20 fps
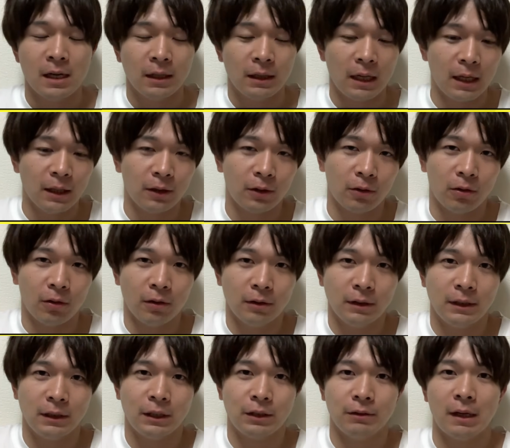なんと
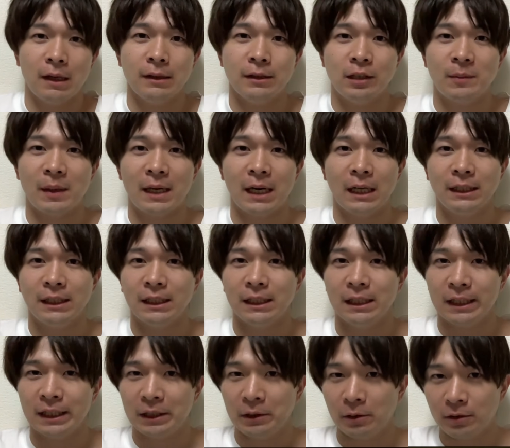本日は素晴ら
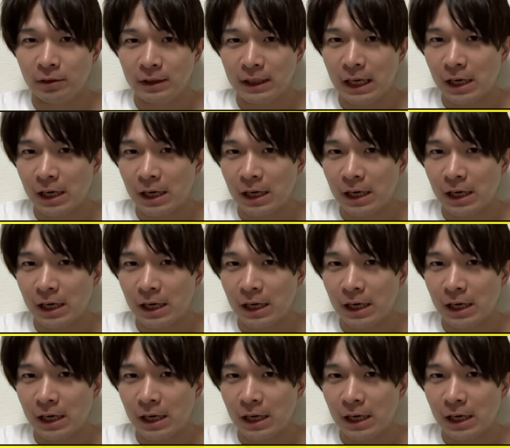しい記録